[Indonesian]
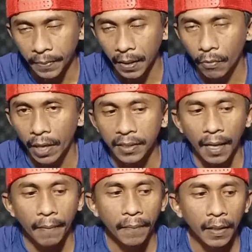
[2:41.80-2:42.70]
via
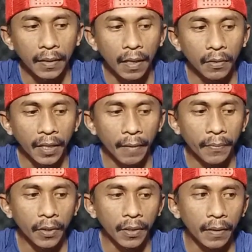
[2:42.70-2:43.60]
WhatsApp atau
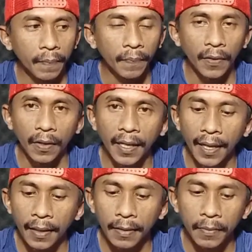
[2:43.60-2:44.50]
telepon Oke
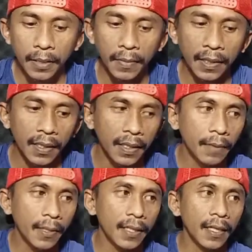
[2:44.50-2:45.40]
ya teman-teman,
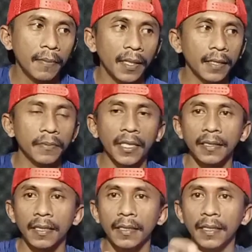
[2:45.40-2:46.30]
ini bagian bottom
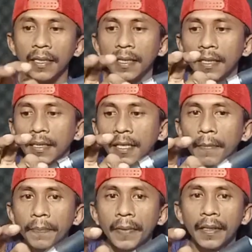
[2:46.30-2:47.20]
session di
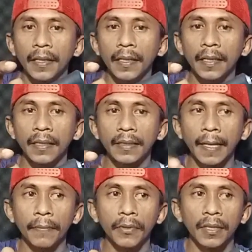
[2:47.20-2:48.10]
tipe
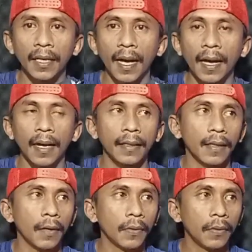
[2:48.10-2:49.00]
sambung tengah
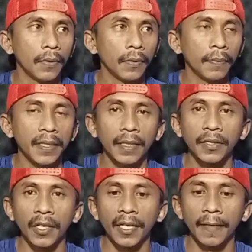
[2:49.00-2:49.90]
atau
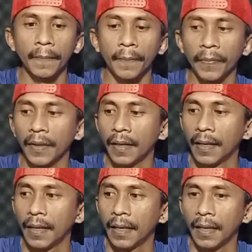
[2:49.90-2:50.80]
middle join.
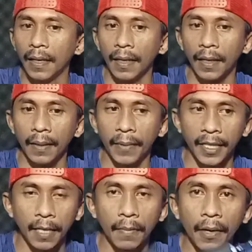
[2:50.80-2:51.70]
Eh,
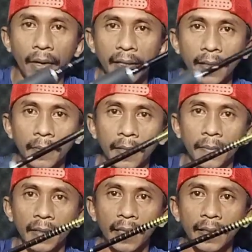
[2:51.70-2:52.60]
bagian bawahnya
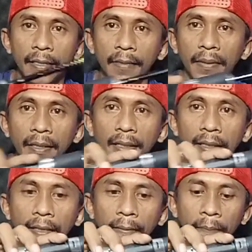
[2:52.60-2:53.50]
teman-teman ya, jadi seperti
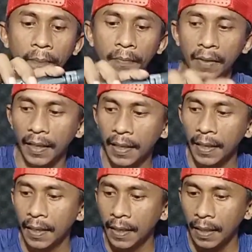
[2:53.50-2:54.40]
ini. Oke,
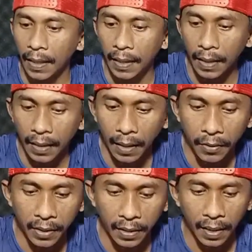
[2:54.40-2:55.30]
eh,
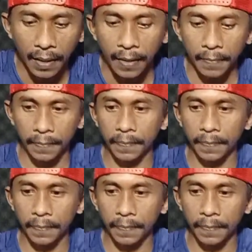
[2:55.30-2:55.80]
lalu kita